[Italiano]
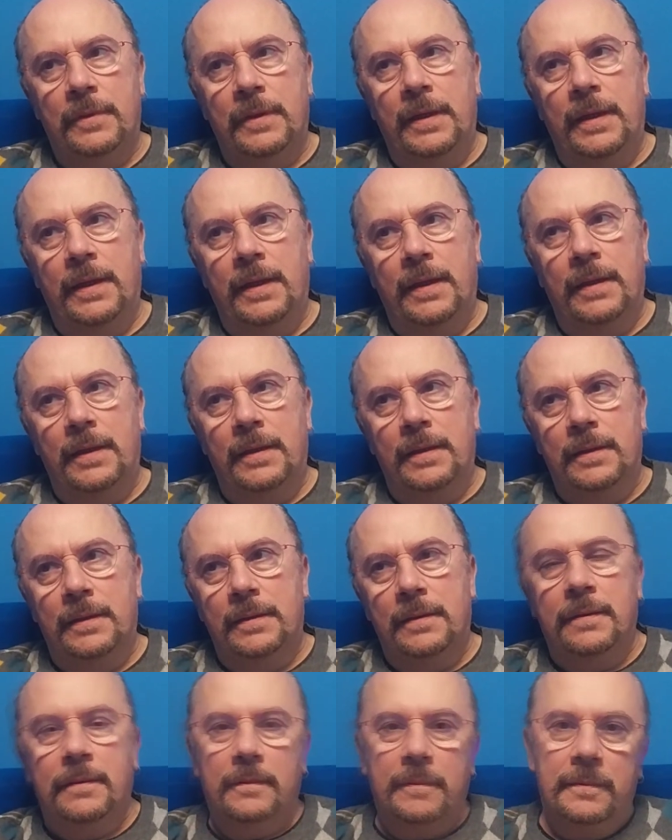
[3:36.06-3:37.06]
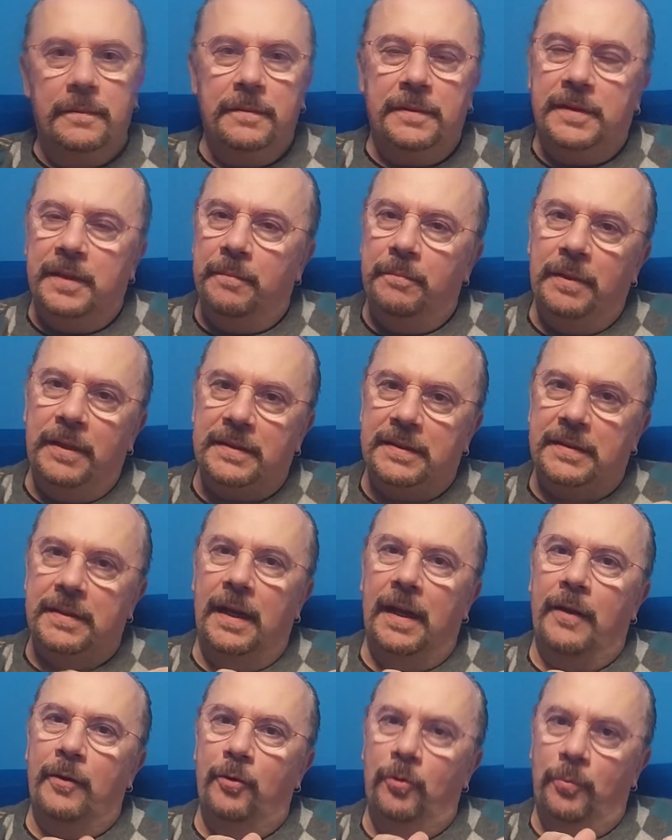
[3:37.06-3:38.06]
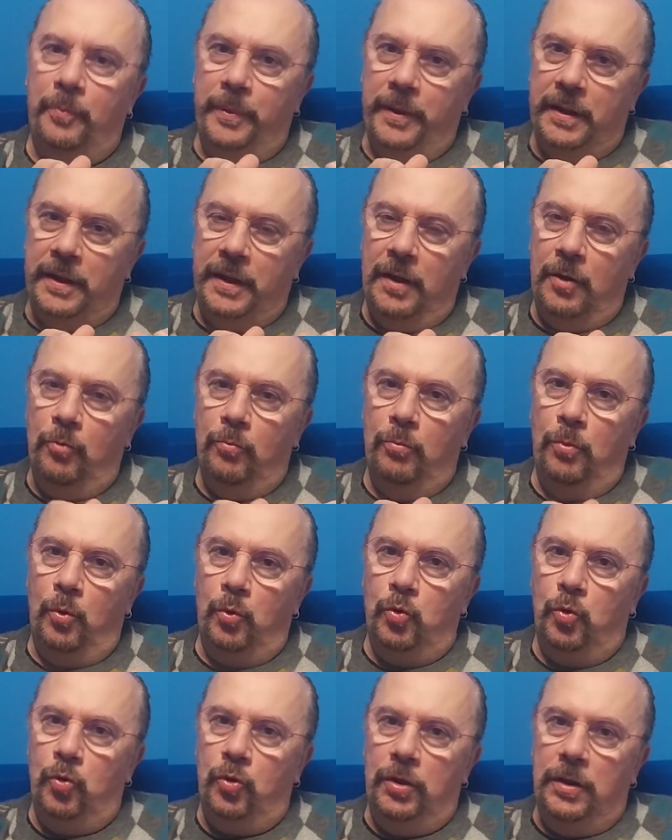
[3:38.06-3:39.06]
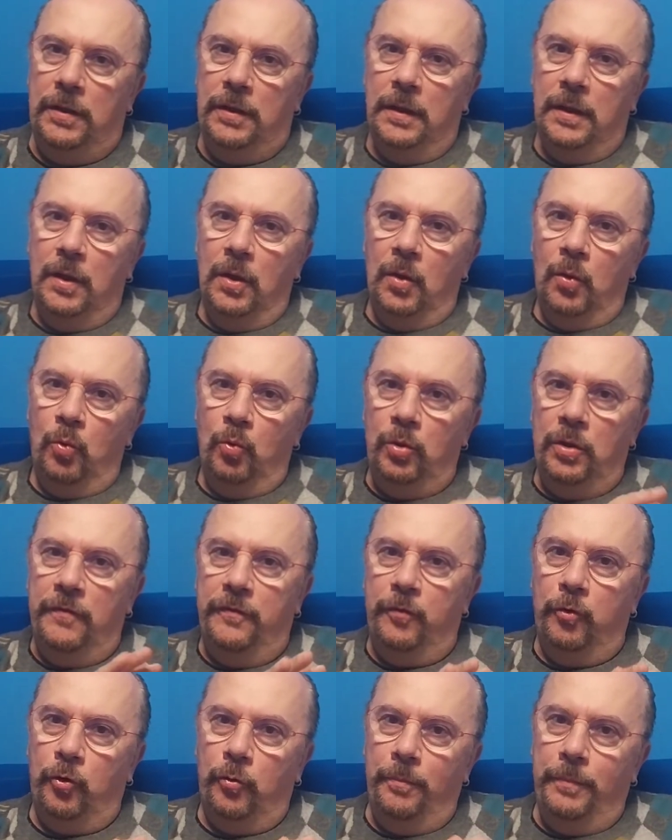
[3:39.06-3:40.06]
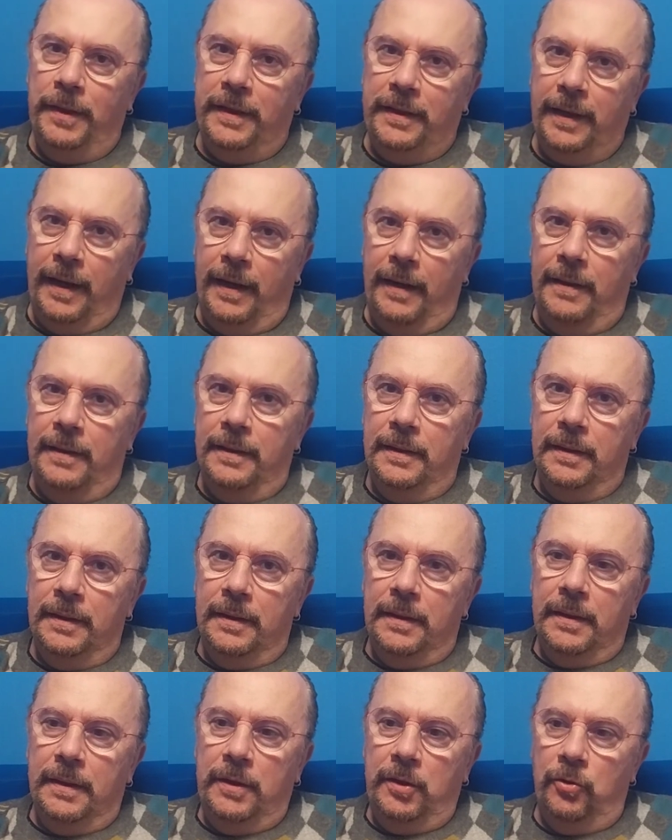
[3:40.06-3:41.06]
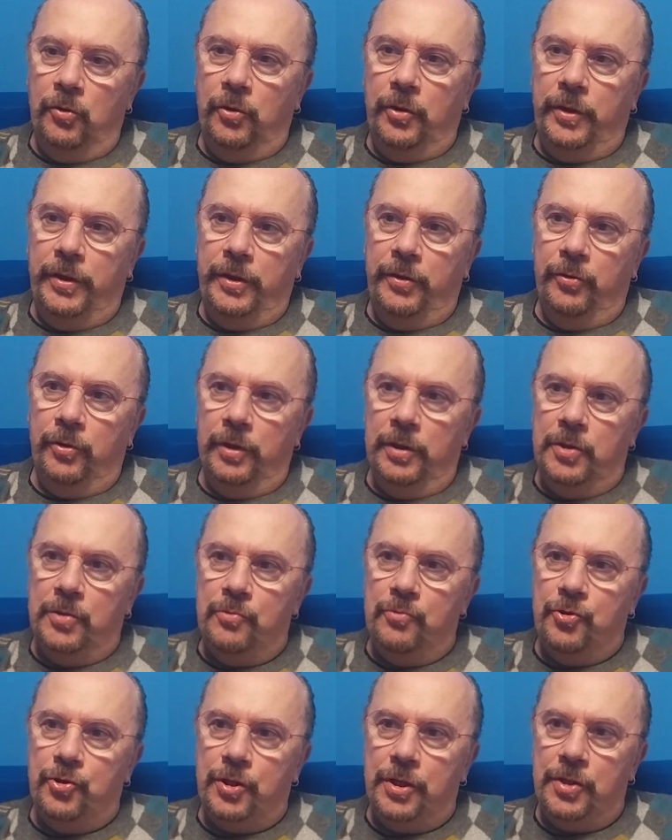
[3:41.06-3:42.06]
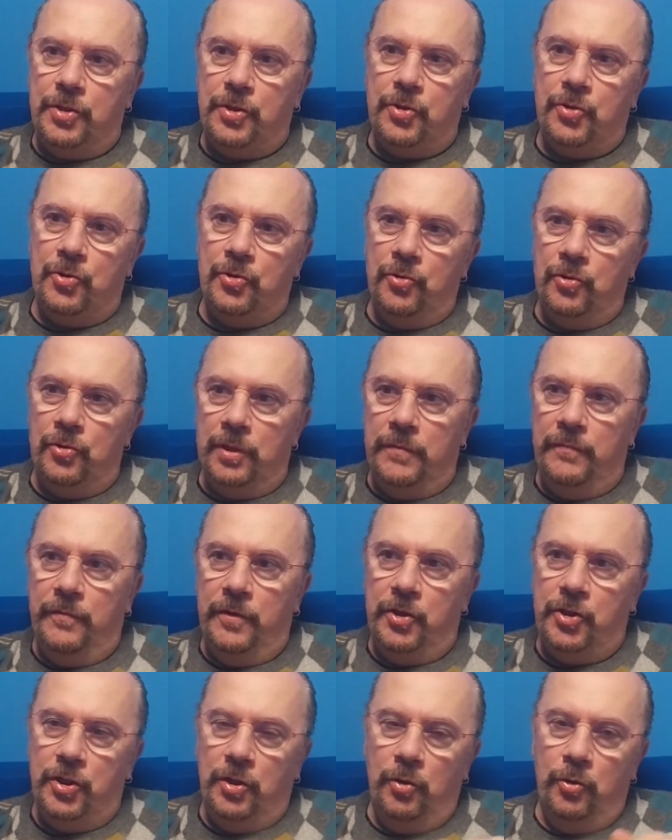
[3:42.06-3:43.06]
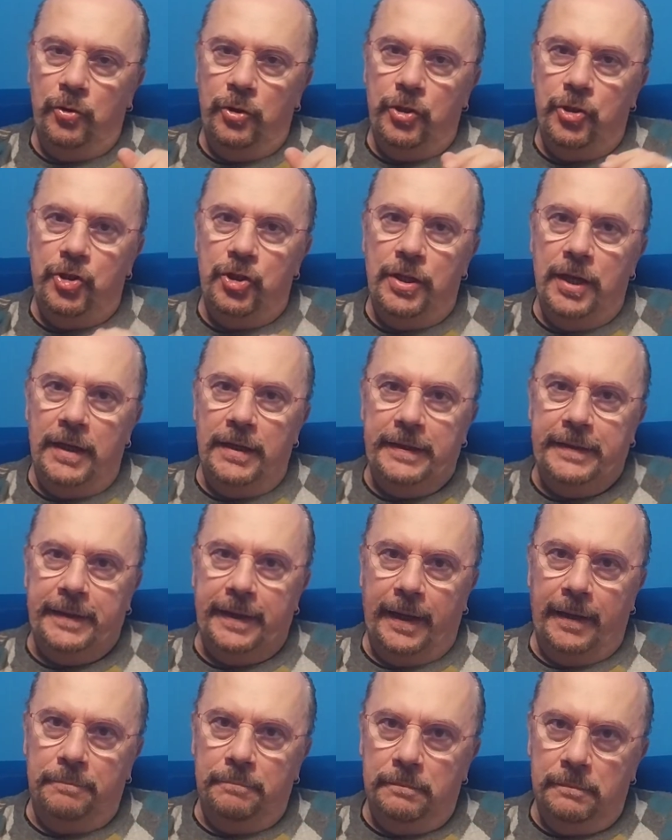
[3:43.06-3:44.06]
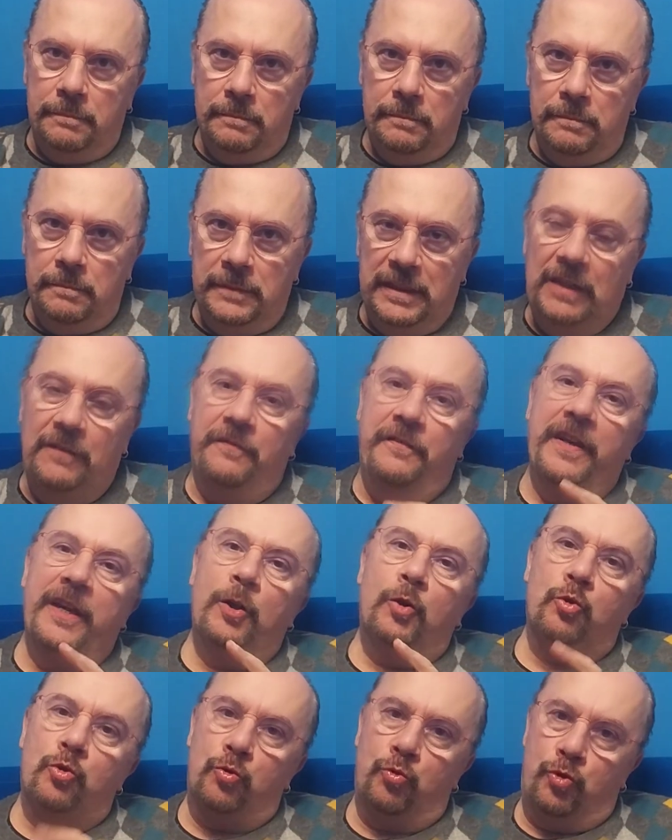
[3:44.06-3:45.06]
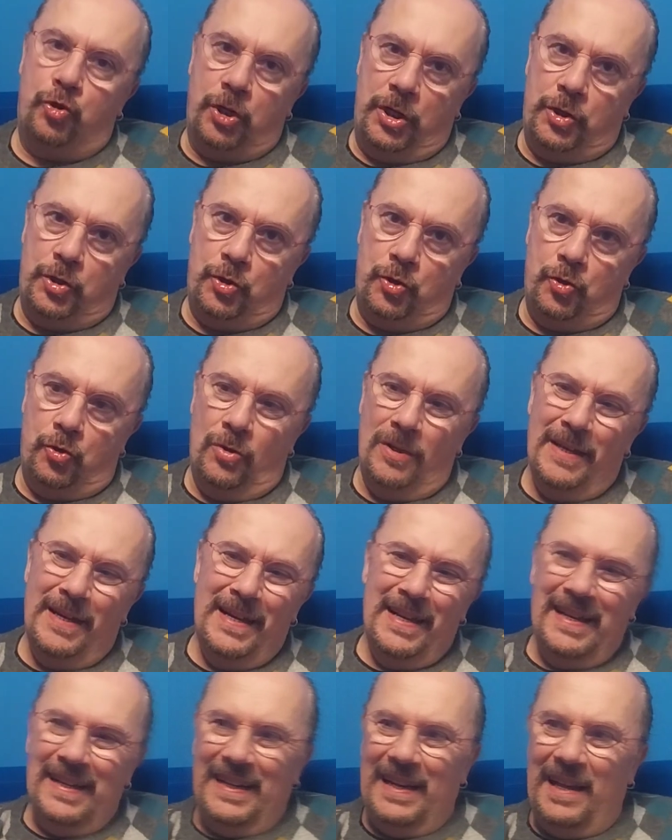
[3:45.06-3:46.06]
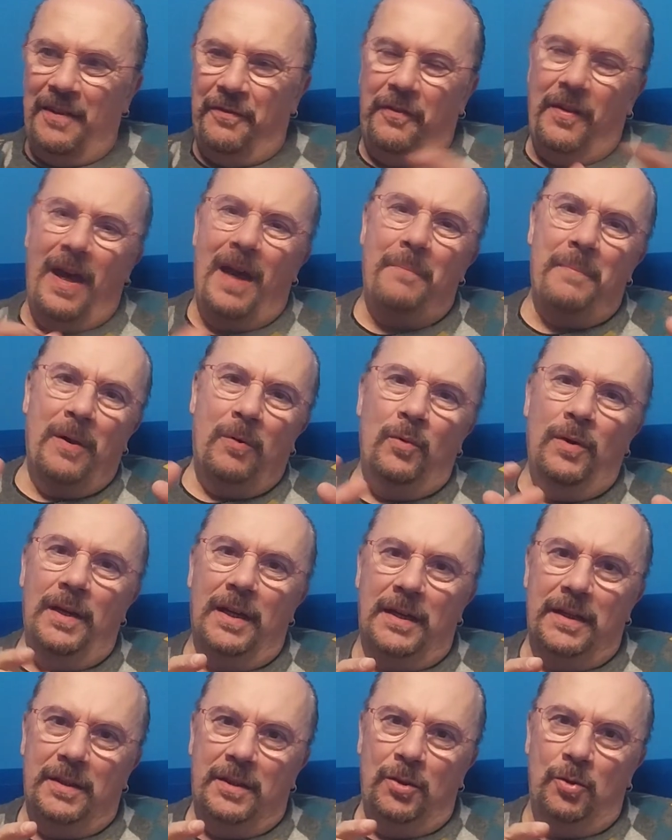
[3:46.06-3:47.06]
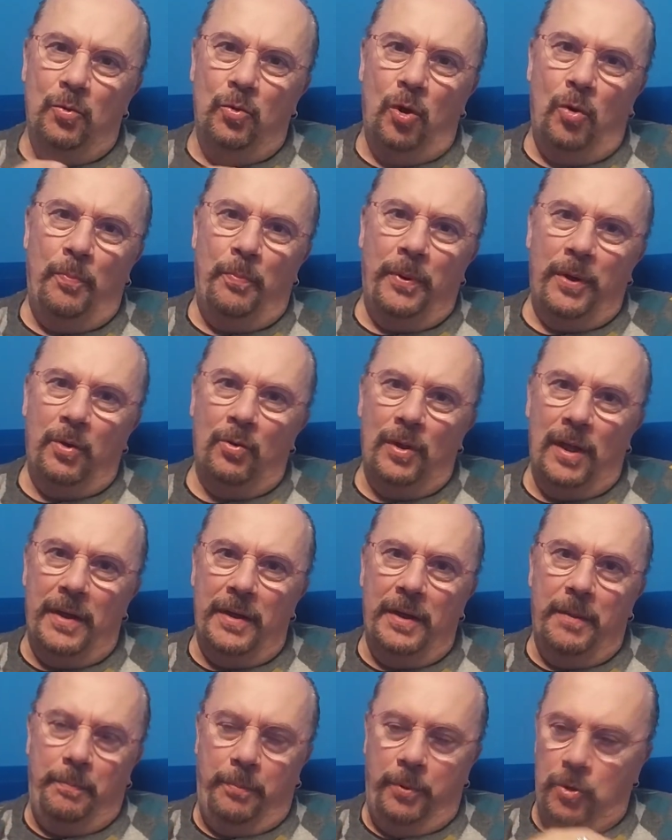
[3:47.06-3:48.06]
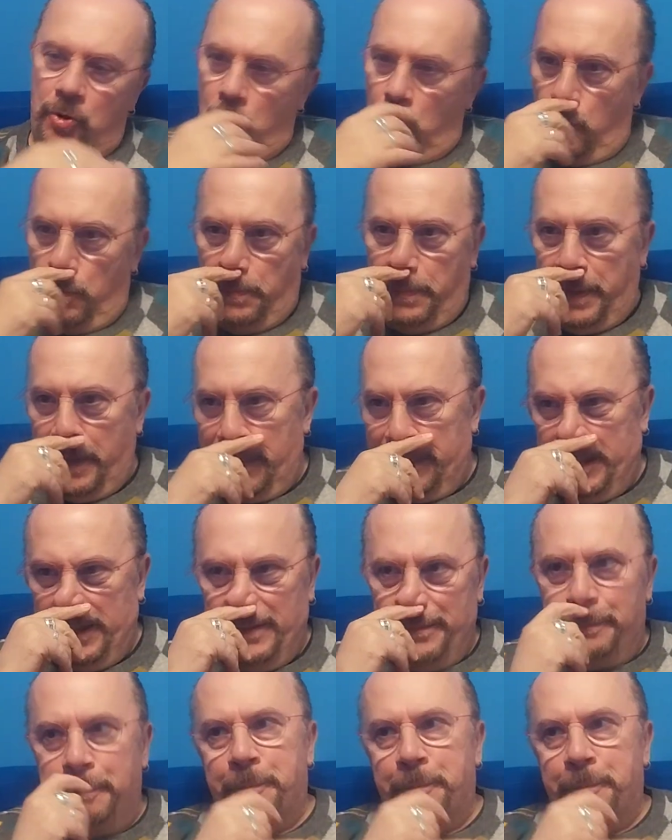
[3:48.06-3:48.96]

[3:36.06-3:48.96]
Eh, sembra strano perché in un mondo di uniformità io credo che il successo invece è l'originalità, il vero successo. La fama, quella che ti dura un paio d'anni e poi scompari,